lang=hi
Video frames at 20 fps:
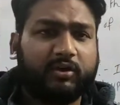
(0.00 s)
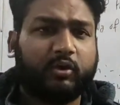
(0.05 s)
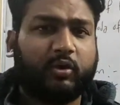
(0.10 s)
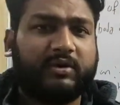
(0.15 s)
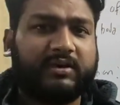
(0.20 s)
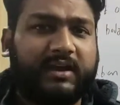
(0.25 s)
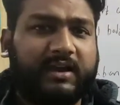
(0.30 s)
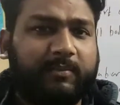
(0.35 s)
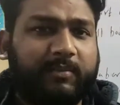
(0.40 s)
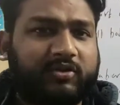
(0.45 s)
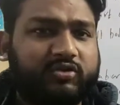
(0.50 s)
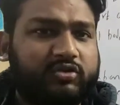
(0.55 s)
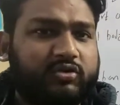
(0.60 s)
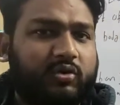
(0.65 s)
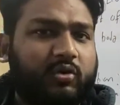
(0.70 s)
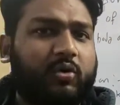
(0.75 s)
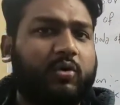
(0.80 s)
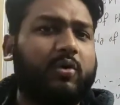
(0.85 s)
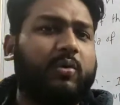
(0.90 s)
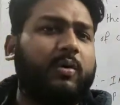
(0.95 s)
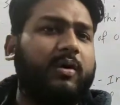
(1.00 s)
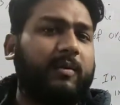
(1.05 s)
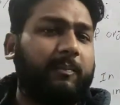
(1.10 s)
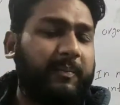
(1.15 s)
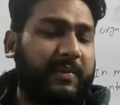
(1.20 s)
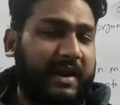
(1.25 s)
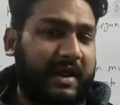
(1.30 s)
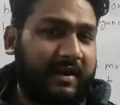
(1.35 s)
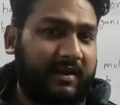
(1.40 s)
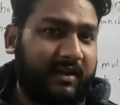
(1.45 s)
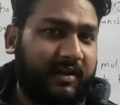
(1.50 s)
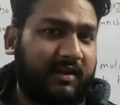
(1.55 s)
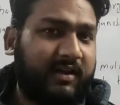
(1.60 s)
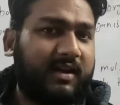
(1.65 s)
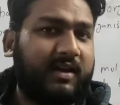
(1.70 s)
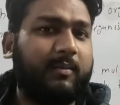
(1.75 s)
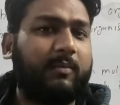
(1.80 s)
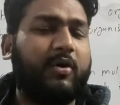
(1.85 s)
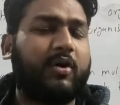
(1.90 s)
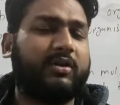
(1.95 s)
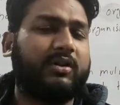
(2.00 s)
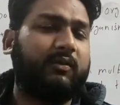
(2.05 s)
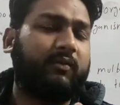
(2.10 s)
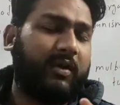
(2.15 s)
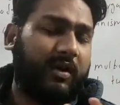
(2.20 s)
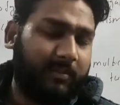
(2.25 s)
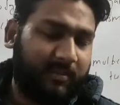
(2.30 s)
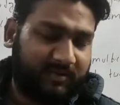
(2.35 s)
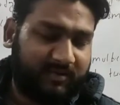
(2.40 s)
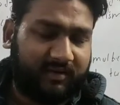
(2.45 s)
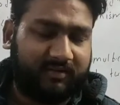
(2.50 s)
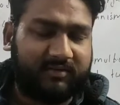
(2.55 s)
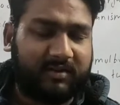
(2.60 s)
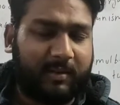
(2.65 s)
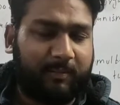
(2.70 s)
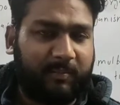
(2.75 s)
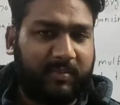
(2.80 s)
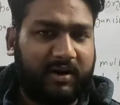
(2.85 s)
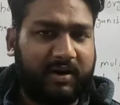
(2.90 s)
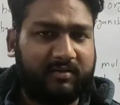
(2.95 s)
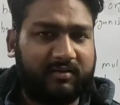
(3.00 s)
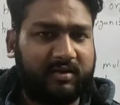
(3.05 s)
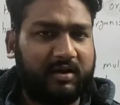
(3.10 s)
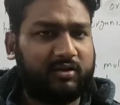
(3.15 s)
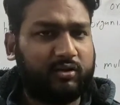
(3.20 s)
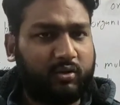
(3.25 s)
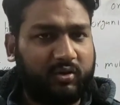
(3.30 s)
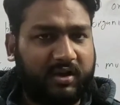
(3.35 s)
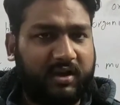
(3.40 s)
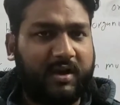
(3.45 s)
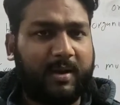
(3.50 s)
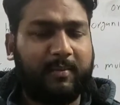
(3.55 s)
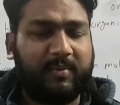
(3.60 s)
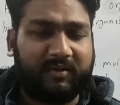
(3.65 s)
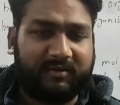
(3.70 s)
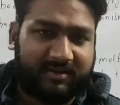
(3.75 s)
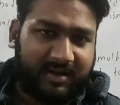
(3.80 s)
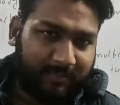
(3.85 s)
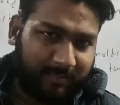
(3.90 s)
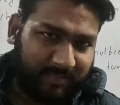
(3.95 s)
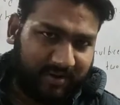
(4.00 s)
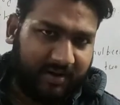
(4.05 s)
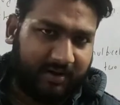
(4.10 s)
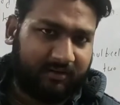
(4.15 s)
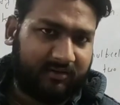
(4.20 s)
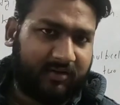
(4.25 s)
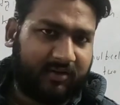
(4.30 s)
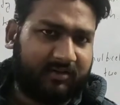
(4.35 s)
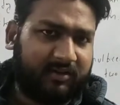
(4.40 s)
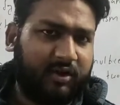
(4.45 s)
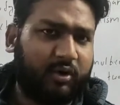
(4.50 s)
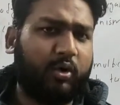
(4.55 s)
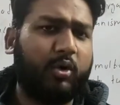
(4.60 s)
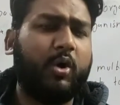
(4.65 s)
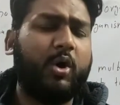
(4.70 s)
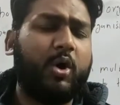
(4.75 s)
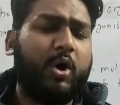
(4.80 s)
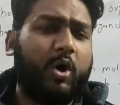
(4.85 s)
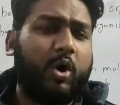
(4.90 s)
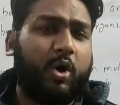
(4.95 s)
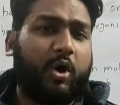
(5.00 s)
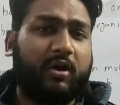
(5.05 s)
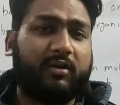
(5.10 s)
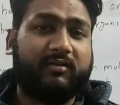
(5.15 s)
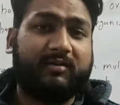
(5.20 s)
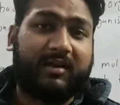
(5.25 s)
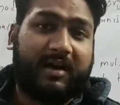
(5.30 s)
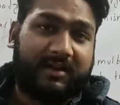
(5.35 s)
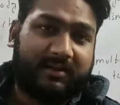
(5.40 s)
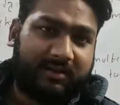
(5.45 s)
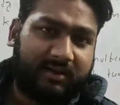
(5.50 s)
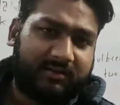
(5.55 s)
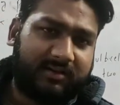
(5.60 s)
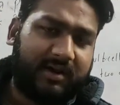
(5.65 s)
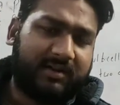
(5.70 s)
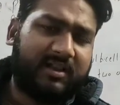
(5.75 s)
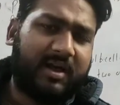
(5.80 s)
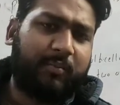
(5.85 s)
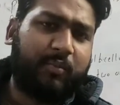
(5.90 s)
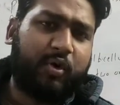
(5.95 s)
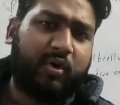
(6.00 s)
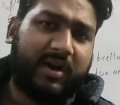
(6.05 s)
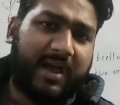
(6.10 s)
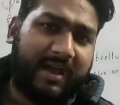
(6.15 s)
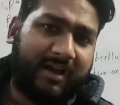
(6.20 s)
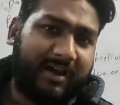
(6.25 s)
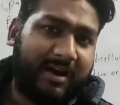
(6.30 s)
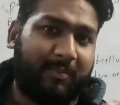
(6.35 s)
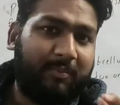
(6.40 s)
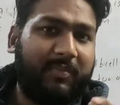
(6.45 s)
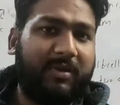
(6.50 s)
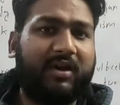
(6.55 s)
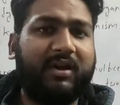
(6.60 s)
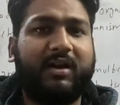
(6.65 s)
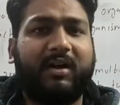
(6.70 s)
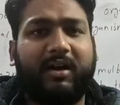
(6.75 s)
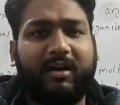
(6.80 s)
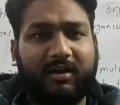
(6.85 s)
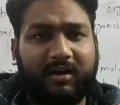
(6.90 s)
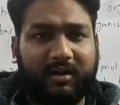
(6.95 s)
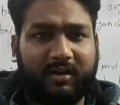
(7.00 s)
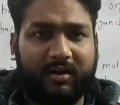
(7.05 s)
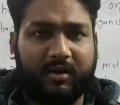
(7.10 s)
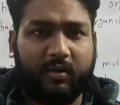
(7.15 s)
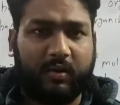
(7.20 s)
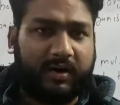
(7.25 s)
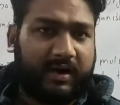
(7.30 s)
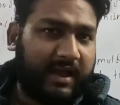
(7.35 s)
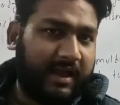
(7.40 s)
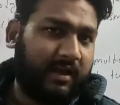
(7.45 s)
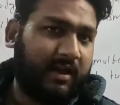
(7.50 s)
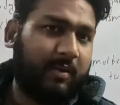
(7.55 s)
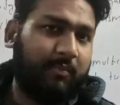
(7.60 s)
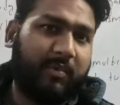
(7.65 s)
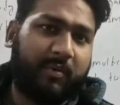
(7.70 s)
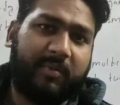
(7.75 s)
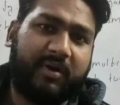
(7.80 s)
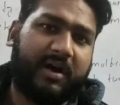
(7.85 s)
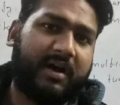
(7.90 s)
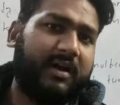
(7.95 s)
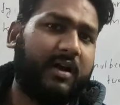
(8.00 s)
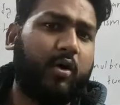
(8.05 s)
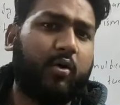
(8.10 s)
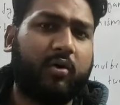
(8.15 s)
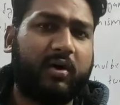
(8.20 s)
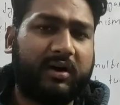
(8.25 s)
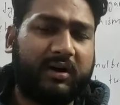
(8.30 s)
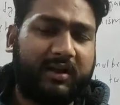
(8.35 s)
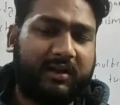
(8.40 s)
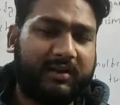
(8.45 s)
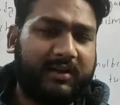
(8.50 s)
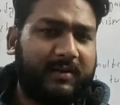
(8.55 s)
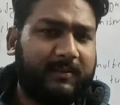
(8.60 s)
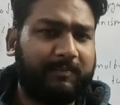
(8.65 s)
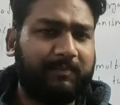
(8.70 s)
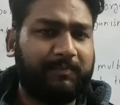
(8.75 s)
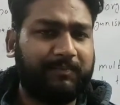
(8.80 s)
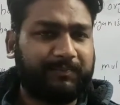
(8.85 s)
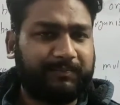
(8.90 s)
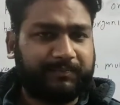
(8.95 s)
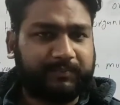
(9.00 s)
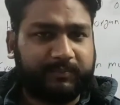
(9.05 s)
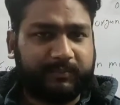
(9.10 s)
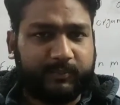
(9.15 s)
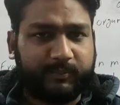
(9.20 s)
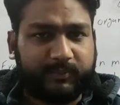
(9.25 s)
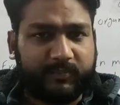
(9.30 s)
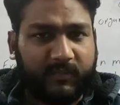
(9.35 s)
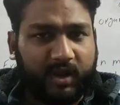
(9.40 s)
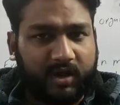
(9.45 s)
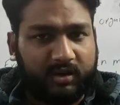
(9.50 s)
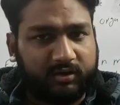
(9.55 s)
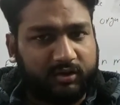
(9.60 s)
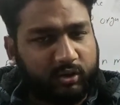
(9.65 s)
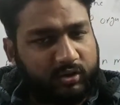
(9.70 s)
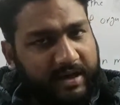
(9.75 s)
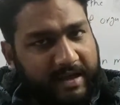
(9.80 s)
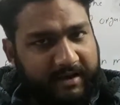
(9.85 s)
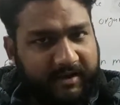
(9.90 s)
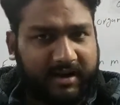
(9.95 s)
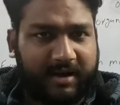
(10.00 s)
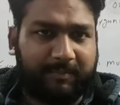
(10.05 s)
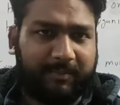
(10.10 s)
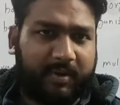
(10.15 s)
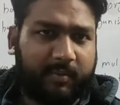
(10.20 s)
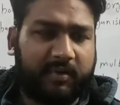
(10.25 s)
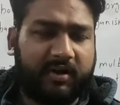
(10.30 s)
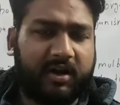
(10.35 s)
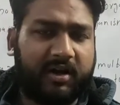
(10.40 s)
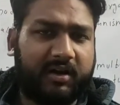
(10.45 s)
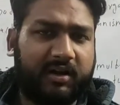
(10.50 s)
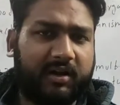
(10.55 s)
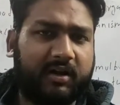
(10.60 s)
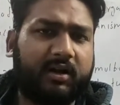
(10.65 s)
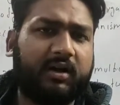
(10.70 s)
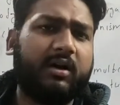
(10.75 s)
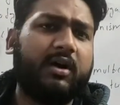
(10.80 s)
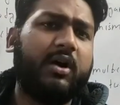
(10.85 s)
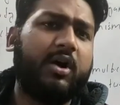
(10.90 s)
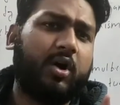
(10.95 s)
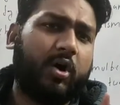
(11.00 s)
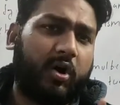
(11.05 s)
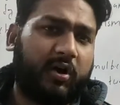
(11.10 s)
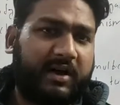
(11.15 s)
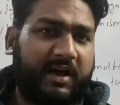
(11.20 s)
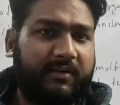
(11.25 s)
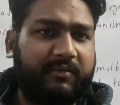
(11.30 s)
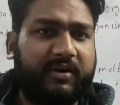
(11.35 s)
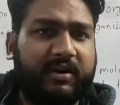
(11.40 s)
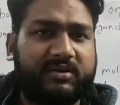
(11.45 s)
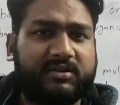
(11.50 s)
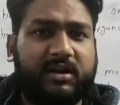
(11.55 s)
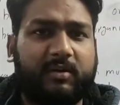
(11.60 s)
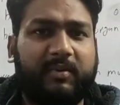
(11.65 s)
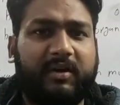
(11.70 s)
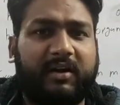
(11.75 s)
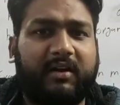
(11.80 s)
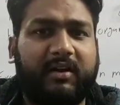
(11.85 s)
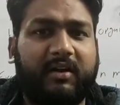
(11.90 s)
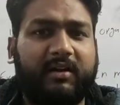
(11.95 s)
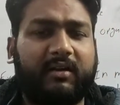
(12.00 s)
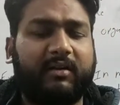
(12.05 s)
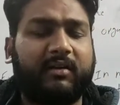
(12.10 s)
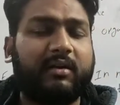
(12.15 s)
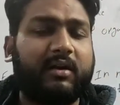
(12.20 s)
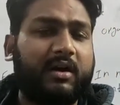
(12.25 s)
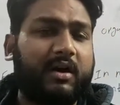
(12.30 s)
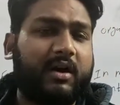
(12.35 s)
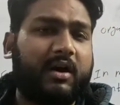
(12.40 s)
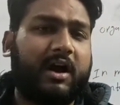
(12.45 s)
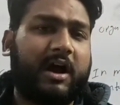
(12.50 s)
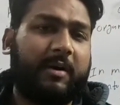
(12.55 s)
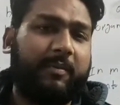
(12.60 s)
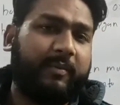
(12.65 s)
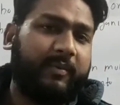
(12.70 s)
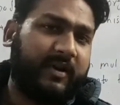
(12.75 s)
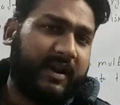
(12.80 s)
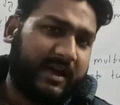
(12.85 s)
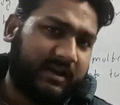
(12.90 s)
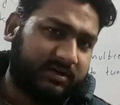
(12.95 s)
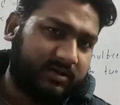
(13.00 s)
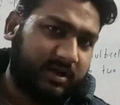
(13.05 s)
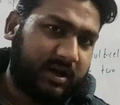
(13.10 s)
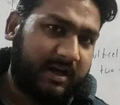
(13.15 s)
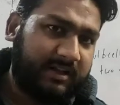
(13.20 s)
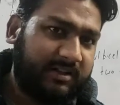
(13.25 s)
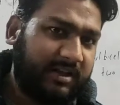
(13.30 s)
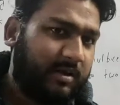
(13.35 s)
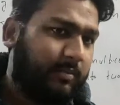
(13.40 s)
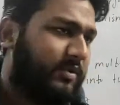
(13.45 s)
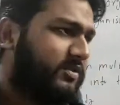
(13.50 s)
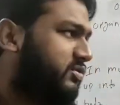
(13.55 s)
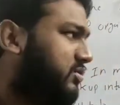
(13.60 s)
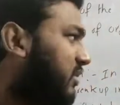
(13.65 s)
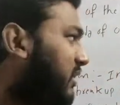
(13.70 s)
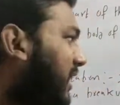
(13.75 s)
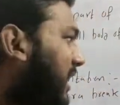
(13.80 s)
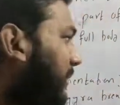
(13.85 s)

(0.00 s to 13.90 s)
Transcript: तो ये बच्चों प्लेनेरिया बहुत ही फेमस एग्जाम्पल है इसका तो ये आप एग्जाम्पल लिख सकते हो और साथ ही साथ आपको डायग्राम भी क्रिएट करना होगा डायग्राम भी बनाना होगा ठीक है तो डायग्राम भी बना लेना और डेफिनेशन भी लिख लेना अब नेक्स्ट आते हैं बच्चों